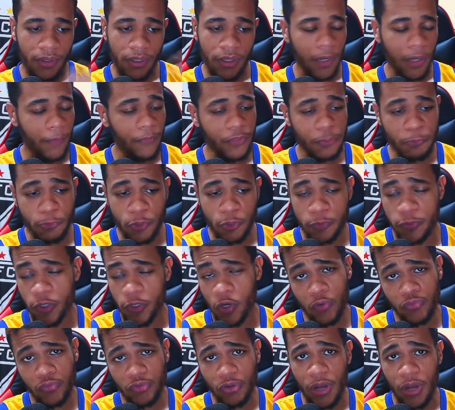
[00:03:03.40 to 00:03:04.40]
Muitas pessoas
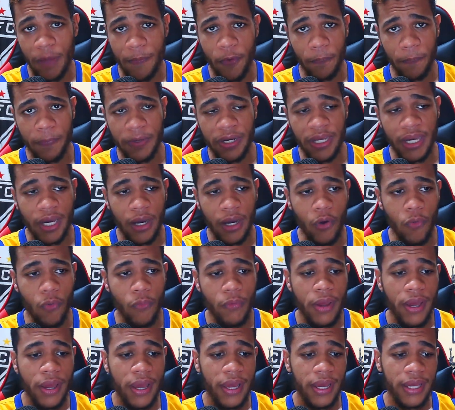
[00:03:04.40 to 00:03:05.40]
perguntam lá minha opinião
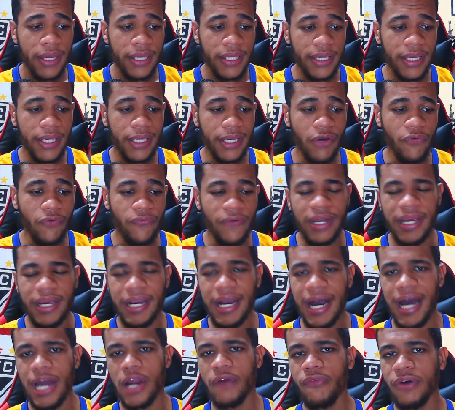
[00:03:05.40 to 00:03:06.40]
e eu falei,
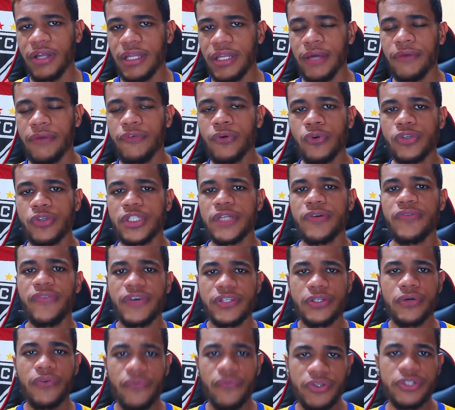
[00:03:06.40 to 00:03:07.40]
cara, eu vou inclusive
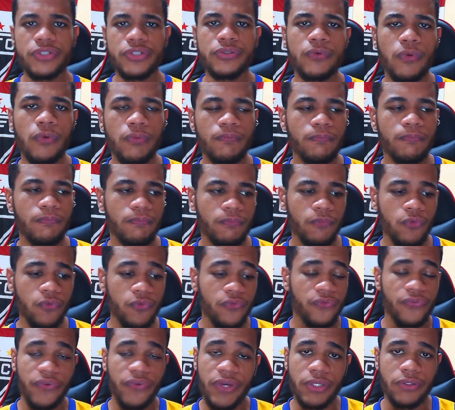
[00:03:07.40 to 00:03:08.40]
fazer um vídeo
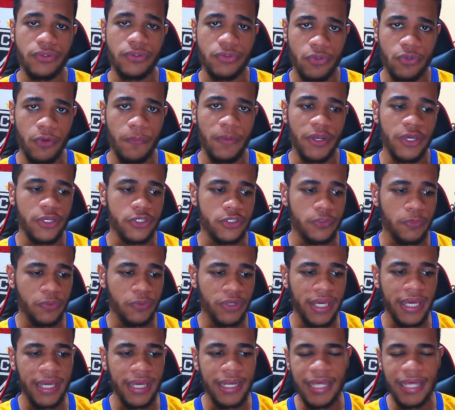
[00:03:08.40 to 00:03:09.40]
um vídeo sobre isso,
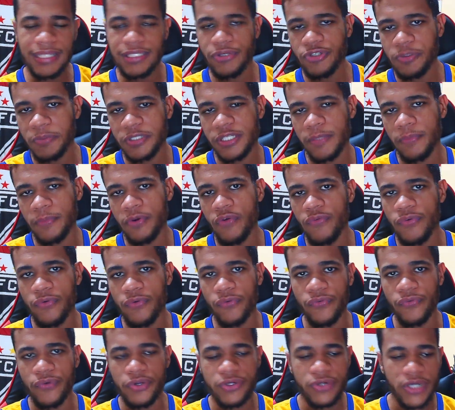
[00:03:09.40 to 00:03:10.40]
porque nessa última semana eu vi
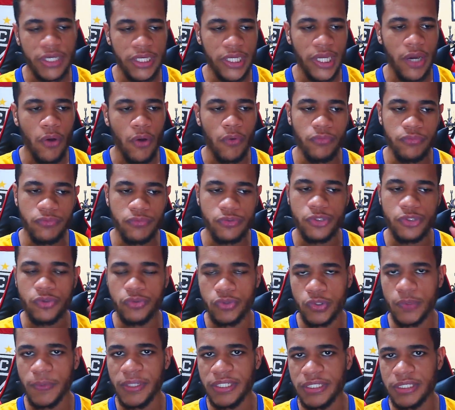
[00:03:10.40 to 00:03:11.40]
um vídeo que alguns
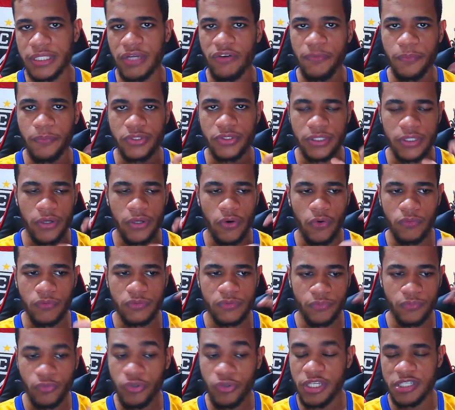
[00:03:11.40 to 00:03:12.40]
youtubers estavam postando,
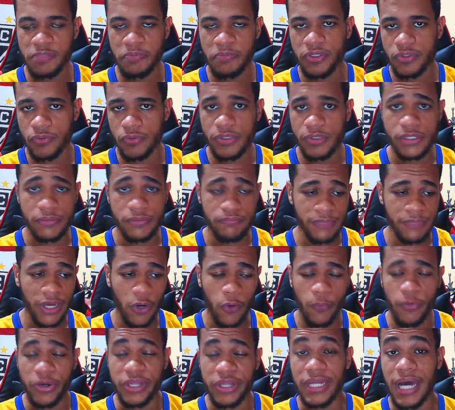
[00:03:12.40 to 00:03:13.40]
algumas, muitas pessoas da
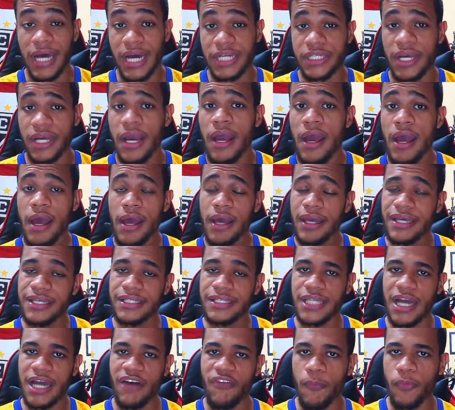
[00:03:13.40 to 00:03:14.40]
comunidade
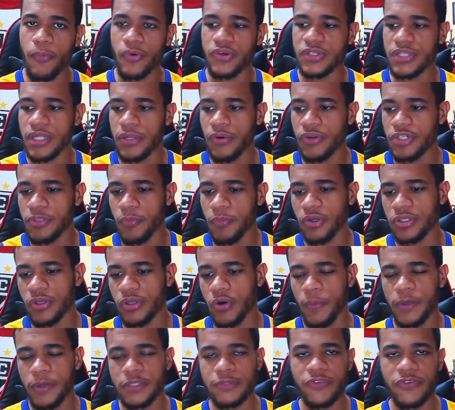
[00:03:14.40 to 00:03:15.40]
estavam postando, onde mostra
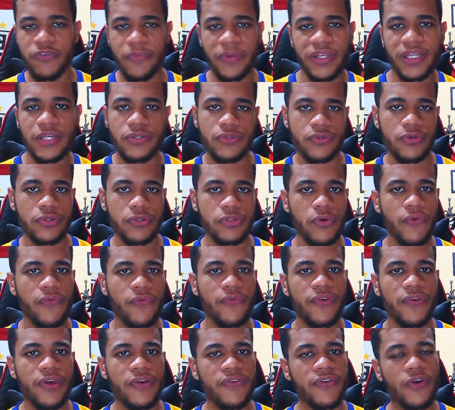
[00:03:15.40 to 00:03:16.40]
algumas movimentações do
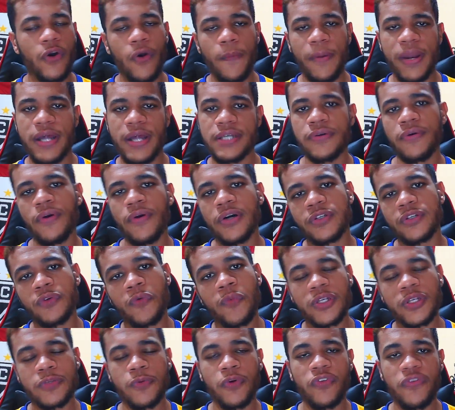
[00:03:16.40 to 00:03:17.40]
FIFA em comparação com
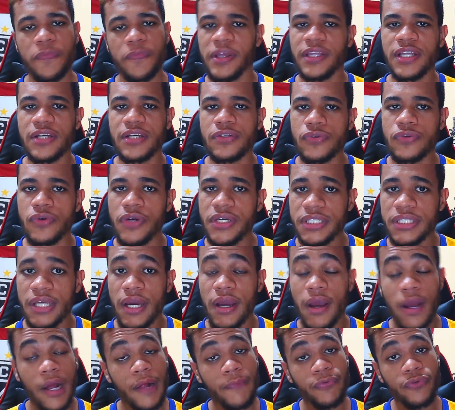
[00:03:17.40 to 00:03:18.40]
algumas movimentações
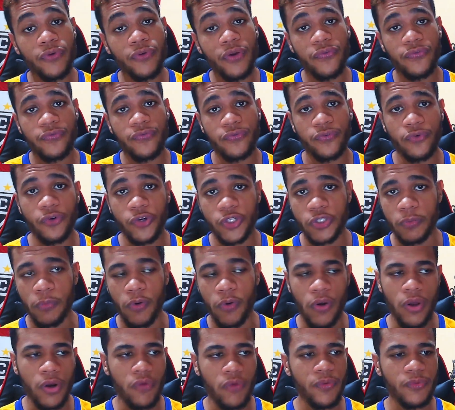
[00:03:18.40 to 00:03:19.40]
do
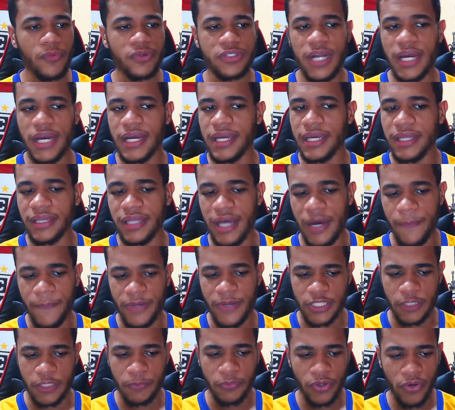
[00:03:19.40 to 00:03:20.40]
eFootball. Eu não vou mostrar aqui, tá,
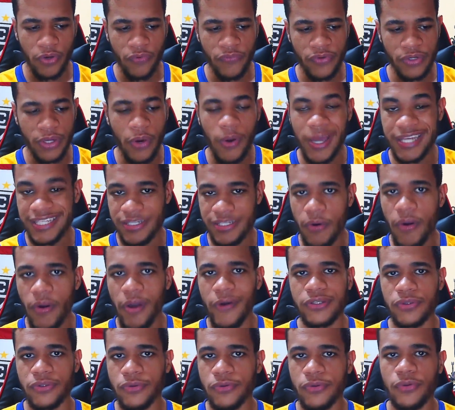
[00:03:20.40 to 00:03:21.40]
rapaziada, porque eu vi, não, esse não é
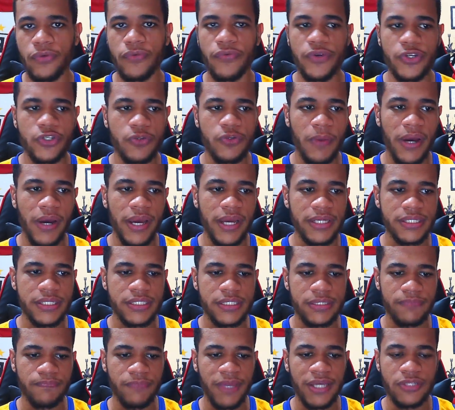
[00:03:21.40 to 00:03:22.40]
o assunto do vídeo, mas
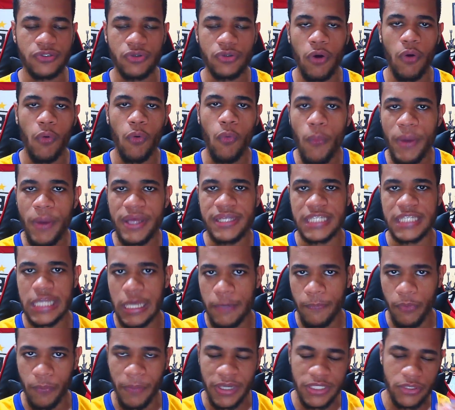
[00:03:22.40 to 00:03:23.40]
é só um
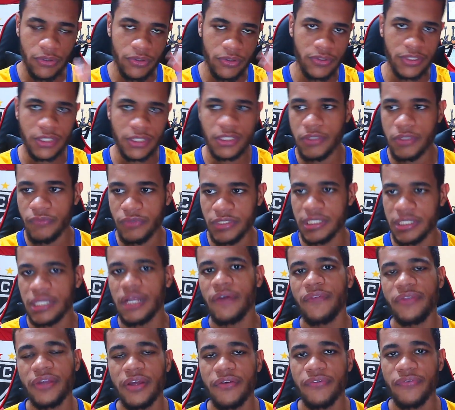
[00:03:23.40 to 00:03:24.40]
exemplo, mas eu tenho certeza que você já
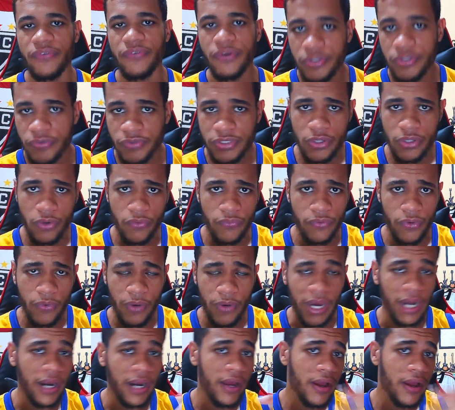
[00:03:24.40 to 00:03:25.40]
deve ter visto, se você não viu, cara,